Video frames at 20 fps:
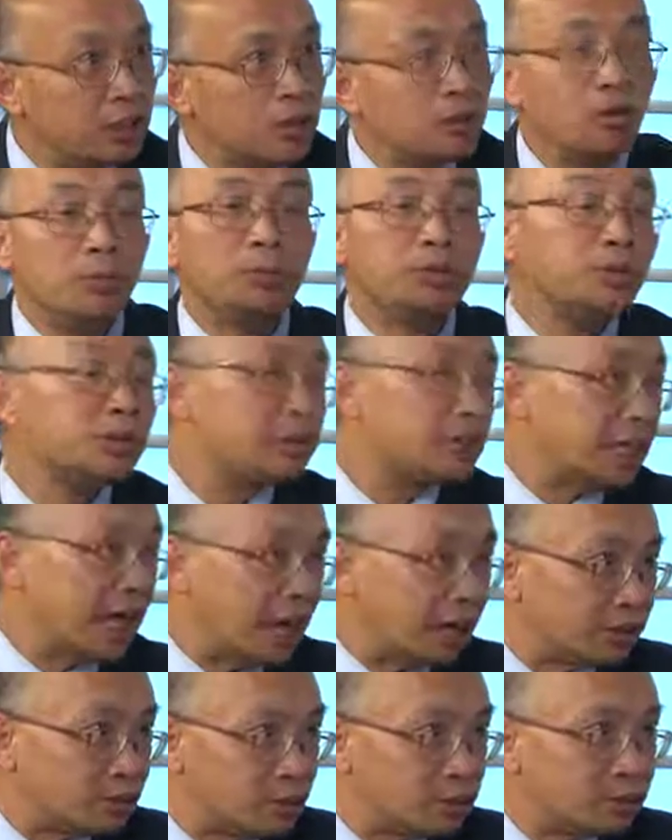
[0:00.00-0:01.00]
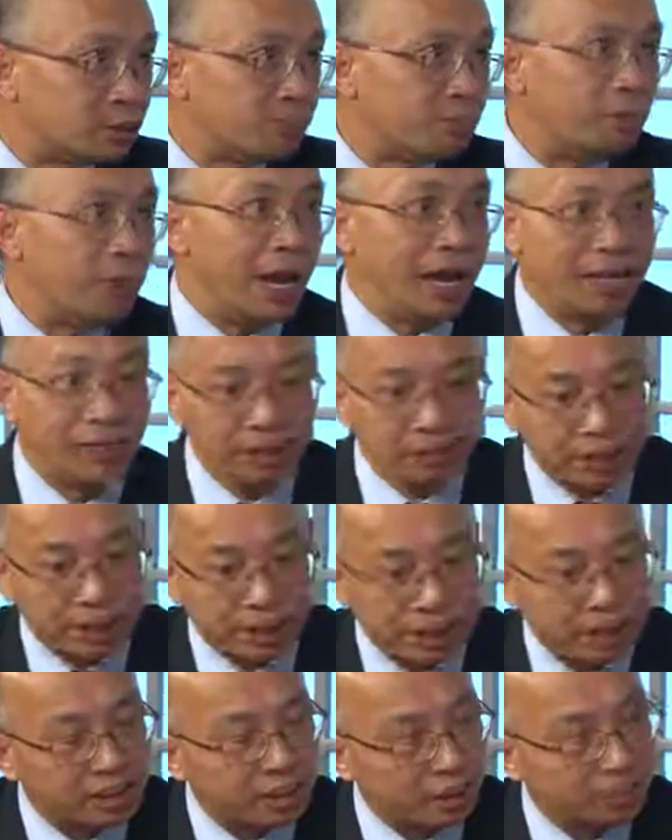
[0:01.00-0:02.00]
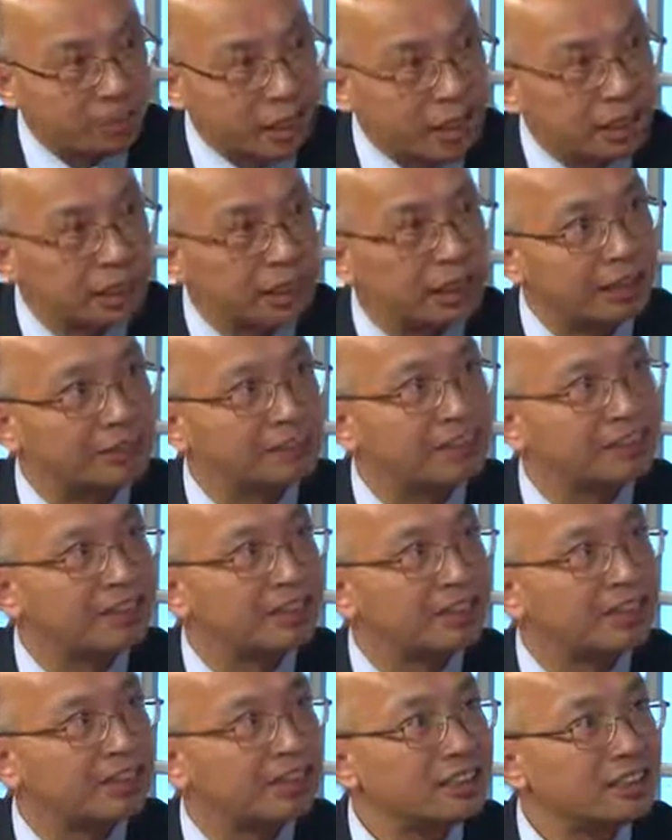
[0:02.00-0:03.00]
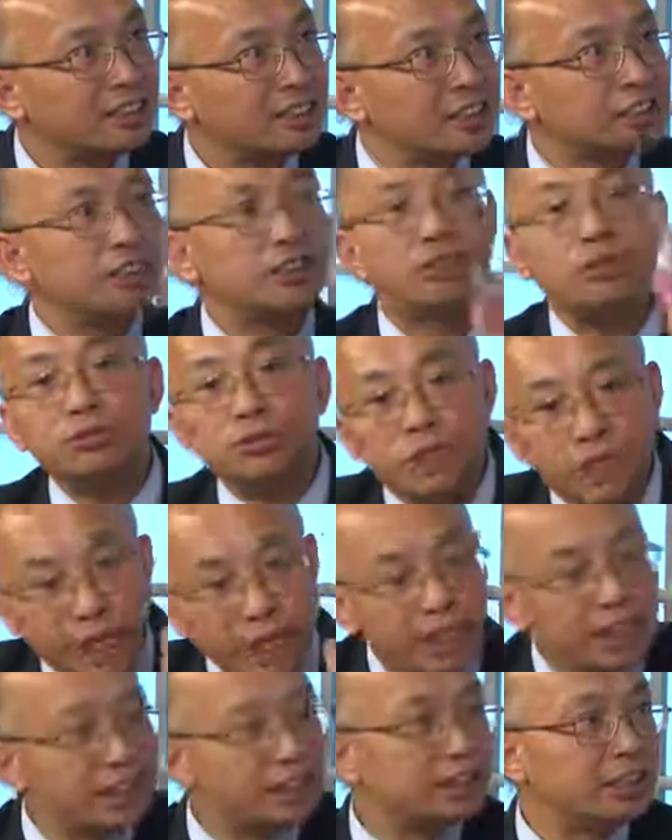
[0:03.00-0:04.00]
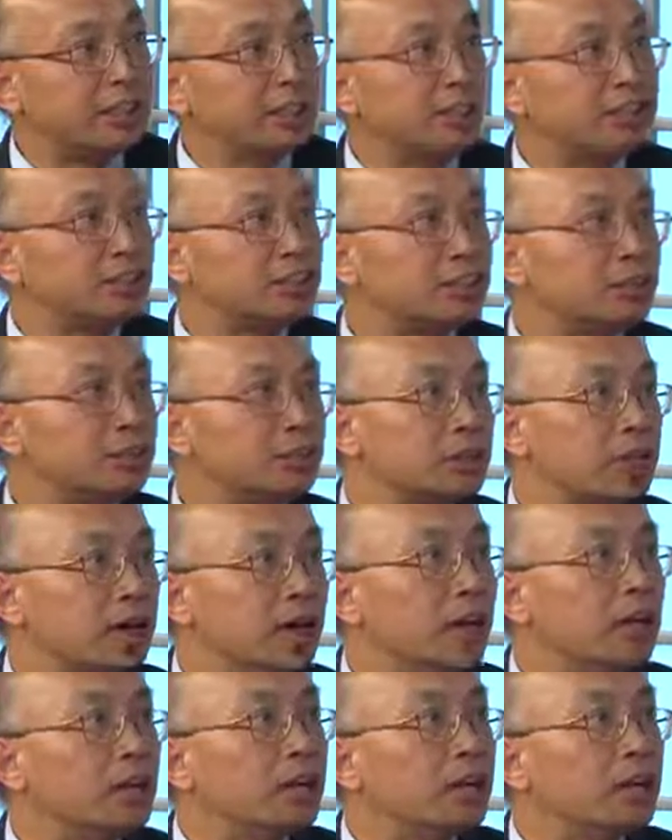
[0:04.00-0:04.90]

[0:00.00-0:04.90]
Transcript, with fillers: 我们说，假如说没有这一道门槛，来的时候给你一张绿卡算了，就给你一张正式绿卡，